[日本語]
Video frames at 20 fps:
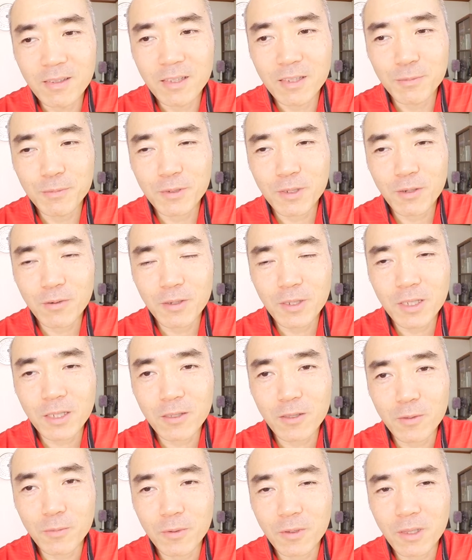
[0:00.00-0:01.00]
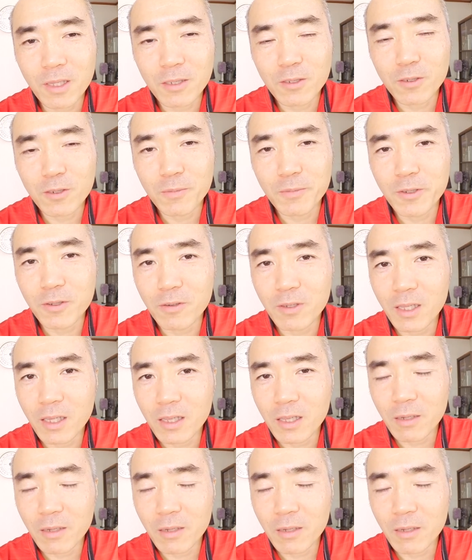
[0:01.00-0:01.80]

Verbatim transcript: 自分が美味しいと思った調味料で